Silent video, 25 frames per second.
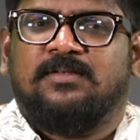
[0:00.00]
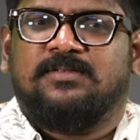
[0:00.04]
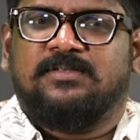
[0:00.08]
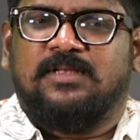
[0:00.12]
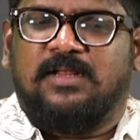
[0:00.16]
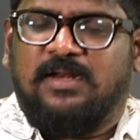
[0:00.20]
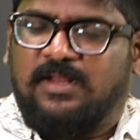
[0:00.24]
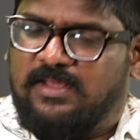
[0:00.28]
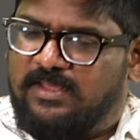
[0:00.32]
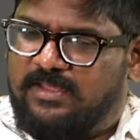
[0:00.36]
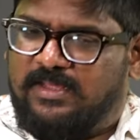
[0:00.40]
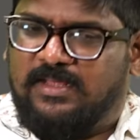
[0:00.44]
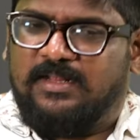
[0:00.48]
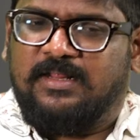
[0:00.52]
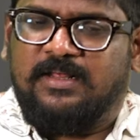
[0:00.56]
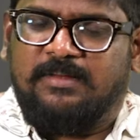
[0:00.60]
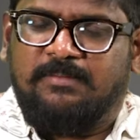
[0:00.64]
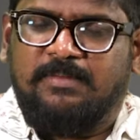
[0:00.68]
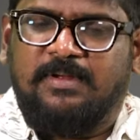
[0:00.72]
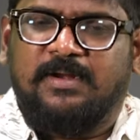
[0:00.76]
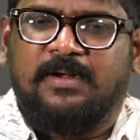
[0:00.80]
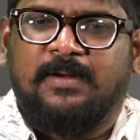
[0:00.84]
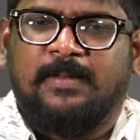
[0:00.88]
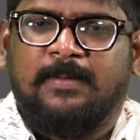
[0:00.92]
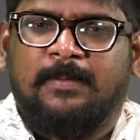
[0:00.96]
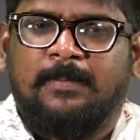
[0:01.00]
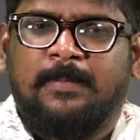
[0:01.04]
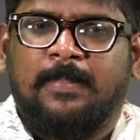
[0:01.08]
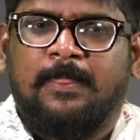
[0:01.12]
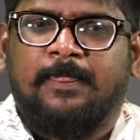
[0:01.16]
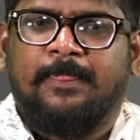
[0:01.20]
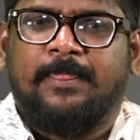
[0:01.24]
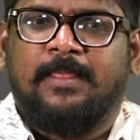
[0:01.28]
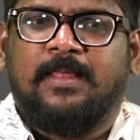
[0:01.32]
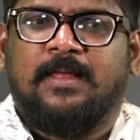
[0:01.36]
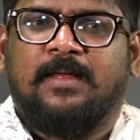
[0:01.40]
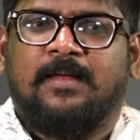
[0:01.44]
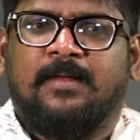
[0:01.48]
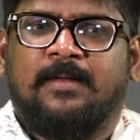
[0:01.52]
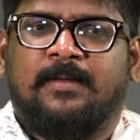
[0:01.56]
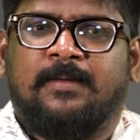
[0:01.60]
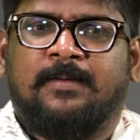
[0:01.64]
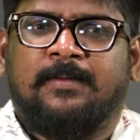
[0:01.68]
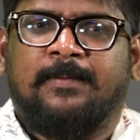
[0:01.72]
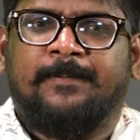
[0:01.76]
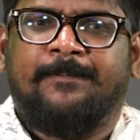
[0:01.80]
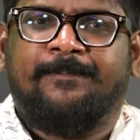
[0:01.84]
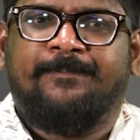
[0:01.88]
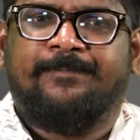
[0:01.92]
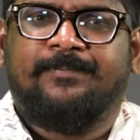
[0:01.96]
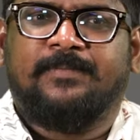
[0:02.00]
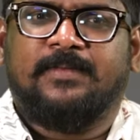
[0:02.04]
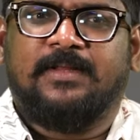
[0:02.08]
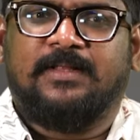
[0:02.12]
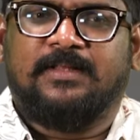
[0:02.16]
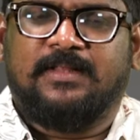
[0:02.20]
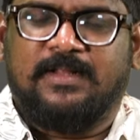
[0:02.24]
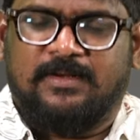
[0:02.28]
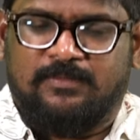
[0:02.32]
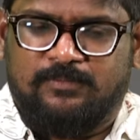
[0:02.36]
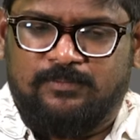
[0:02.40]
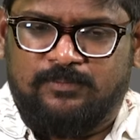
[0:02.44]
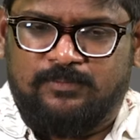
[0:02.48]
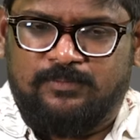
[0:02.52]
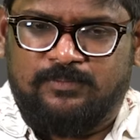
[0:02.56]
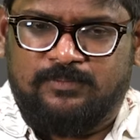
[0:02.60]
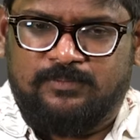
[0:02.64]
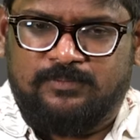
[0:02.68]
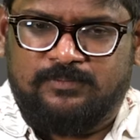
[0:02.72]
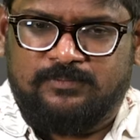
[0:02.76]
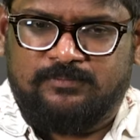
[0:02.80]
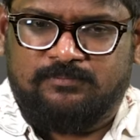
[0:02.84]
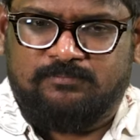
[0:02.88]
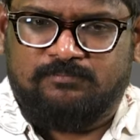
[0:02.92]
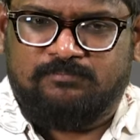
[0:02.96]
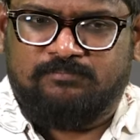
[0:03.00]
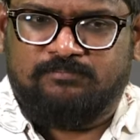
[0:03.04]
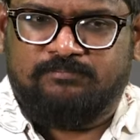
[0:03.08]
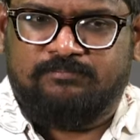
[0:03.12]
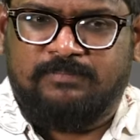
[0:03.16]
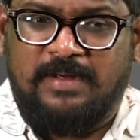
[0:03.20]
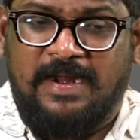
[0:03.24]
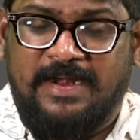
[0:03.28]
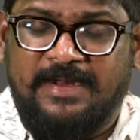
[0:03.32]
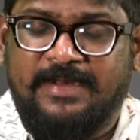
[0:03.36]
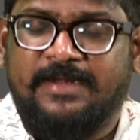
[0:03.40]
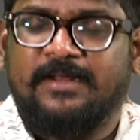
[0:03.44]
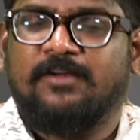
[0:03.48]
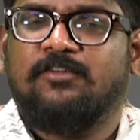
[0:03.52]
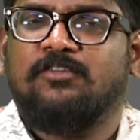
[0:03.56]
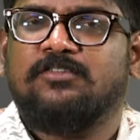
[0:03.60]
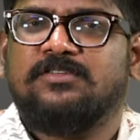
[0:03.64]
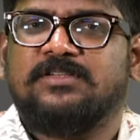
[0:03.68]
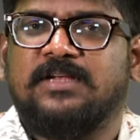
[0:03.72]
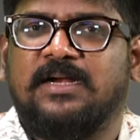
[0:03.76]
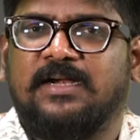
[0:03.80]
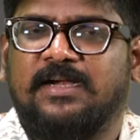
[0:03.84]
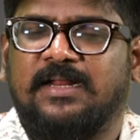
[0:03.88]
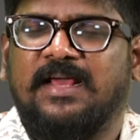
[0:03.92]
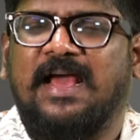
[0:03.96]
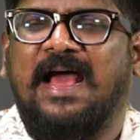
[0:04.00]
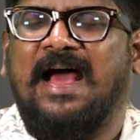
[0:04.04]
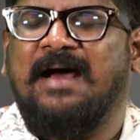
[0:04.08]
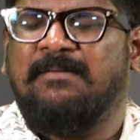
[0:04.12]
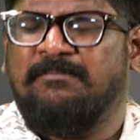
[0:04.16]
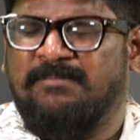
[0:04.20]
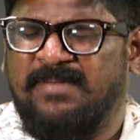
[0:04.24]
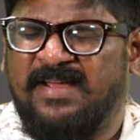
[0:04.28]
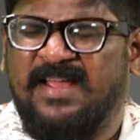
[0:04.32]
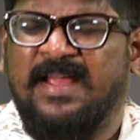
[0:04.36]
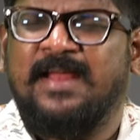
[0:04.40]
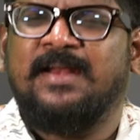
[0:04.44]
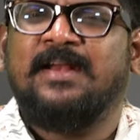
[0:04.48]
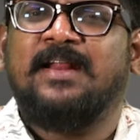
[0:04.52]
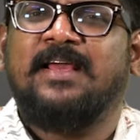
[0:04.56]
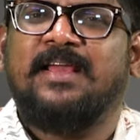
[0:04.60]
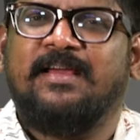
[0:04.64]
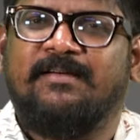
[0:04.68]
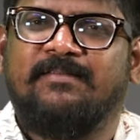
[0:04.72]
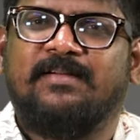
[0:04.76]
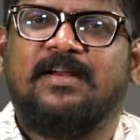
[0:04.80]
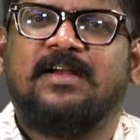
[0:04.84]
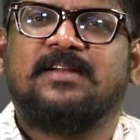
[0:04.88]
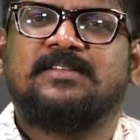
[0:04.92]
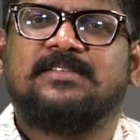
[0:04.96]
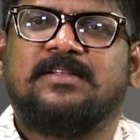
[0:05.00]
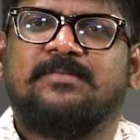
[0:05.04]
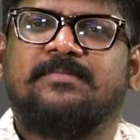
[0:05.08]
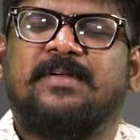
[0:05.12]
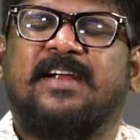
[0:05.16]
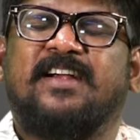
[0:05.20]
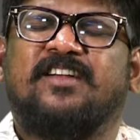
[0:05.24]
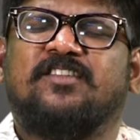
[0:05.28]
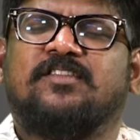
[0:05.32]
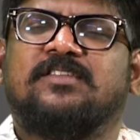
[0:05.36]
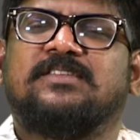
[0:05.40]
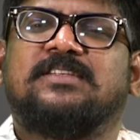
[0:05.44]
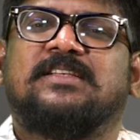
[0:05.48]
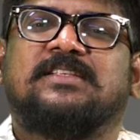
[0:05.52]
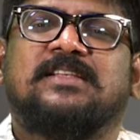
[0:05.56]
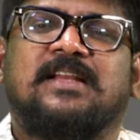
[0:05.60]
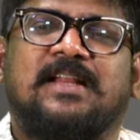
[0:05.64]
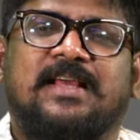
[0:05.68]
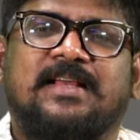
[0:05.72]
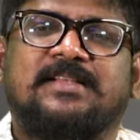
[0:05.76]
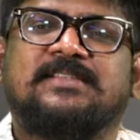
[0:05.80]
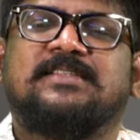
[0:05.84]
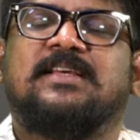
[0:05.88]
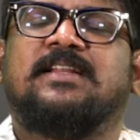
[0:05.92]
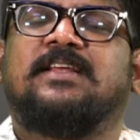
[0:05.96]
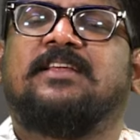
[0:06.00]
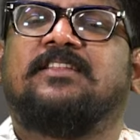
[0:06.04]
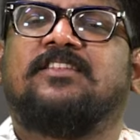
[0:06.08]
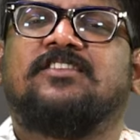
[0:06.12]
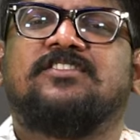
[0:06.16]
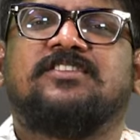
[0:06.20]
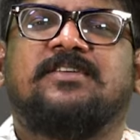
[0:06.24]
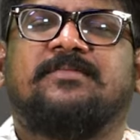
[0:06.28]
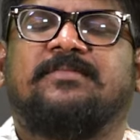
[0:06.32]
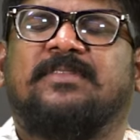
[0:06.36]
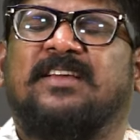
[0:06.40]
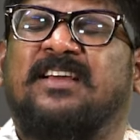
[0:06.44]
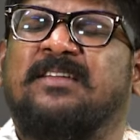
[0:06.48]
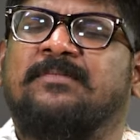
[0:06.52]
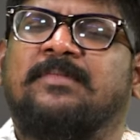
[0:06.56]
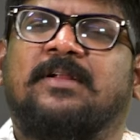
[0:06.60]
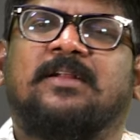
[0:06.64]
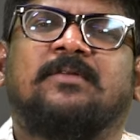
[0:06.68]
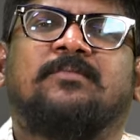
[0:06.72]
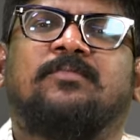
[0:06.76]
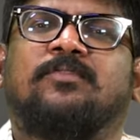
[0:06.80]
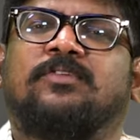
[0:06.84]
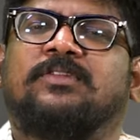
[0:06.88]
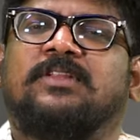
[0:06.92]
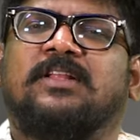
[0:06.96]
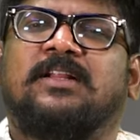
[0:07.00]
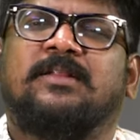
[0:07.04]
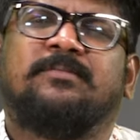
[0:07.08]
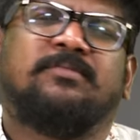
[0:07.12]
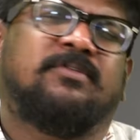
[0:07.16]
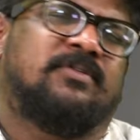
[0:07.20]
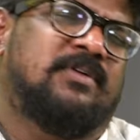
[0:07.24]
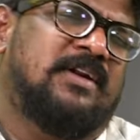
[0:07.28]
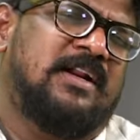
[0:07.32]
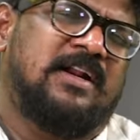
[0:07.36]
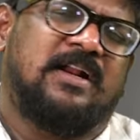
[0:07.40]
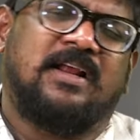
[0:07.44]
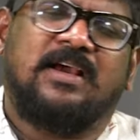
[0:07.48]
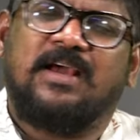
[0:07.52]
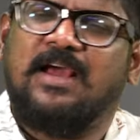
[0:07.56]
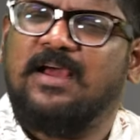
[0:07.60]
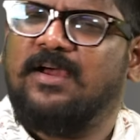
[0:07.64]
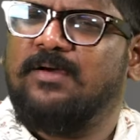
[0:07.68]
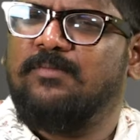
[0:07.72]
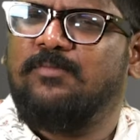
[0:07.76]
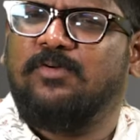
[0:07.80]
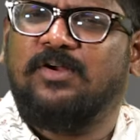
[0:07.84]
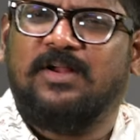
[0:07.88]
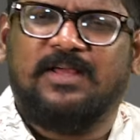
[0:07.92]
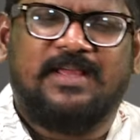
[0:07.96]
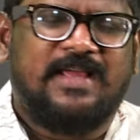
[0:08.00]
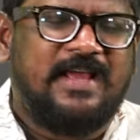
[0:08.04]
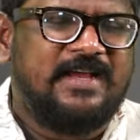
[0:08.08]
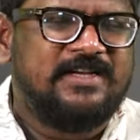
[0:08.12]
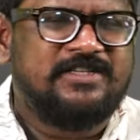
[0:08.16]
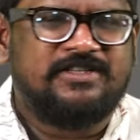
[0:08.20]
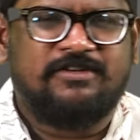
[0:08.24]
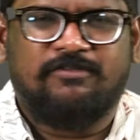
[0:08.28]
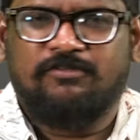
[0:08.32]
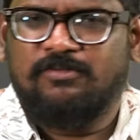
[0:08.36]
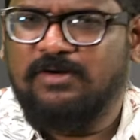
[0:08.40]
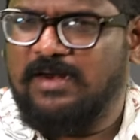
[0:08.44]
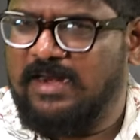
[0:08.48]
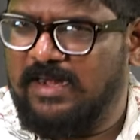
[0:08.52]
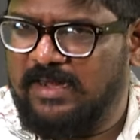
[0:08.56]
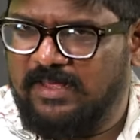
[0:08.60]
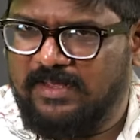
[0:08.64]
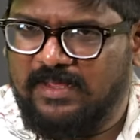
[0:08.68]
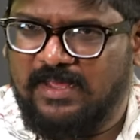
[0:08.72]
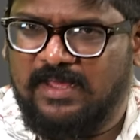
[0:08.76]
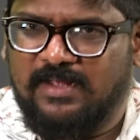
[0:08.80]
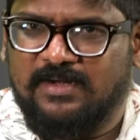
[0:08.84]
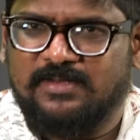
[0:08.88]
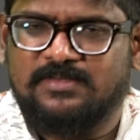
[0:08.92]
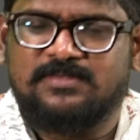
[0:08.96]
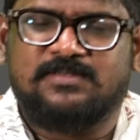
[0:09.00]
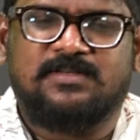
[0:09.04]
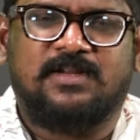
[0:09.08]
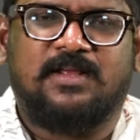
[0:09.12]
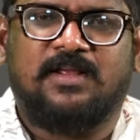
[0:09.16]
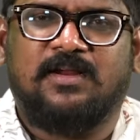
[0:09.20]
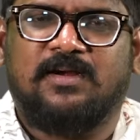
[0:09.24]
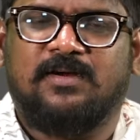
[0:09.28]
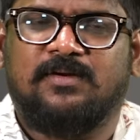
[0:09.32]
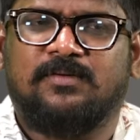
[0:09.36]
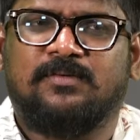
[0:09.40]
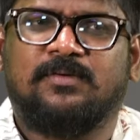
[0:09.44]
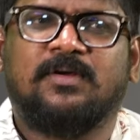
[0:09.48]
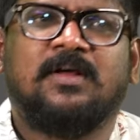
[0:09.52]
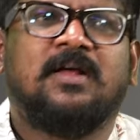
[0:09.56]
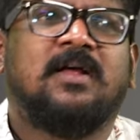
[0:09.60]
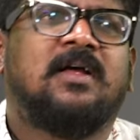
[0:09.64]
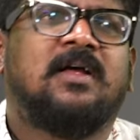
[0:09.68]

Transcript: సరే ఏదేమైనా ఇతను బయటికి వచ్చి అంటే ఆ అమ్మాయి అయినా ఎవరైనా సరే బయటకు వచ్చి అసలు ఏం జరిగిందో చెప్తే కానీ మనకు పూర్తి ఇప్పుడు నిన్న కాక మొన్న కేశవ్ కూడా అలాగే అరెస్ట్ అయ్యాడు